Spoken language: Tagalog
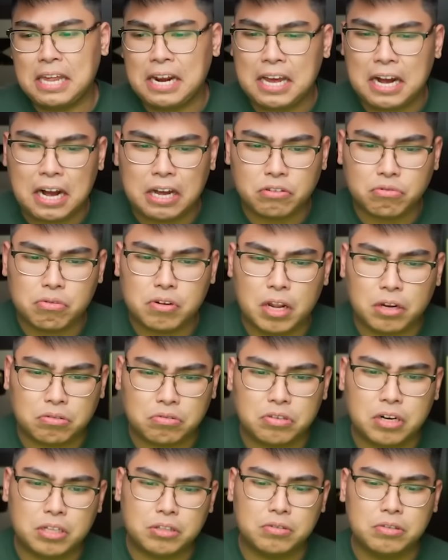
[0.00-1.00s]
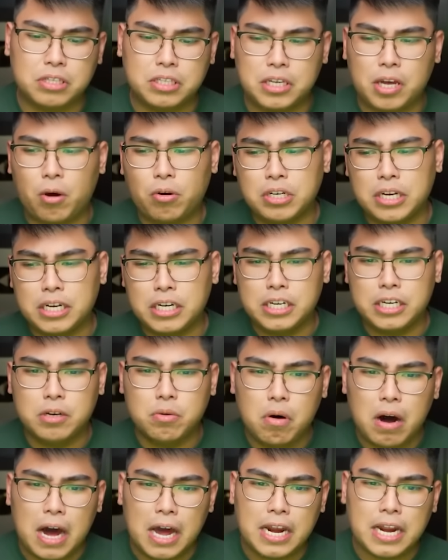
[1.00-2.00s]
talaga tong laro na to. Hindi ako
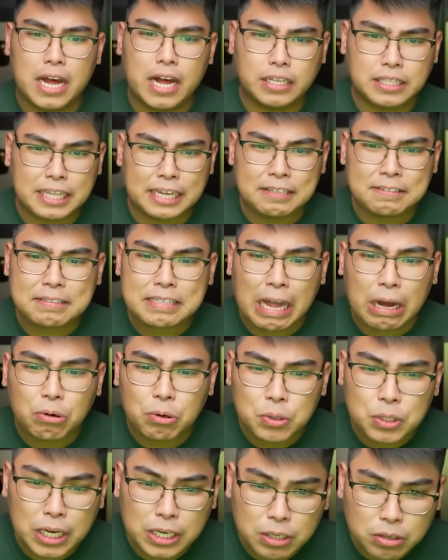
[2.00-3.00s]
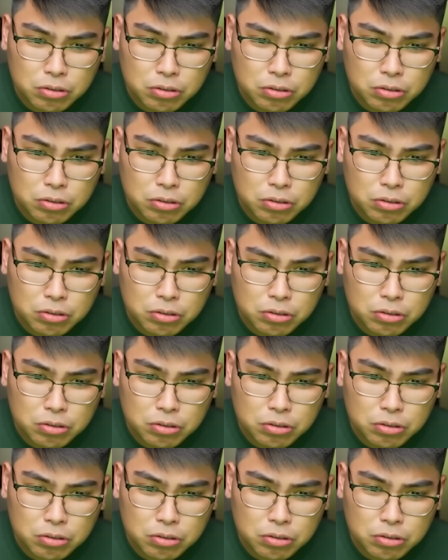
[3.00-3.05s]
naniniwala. 10,000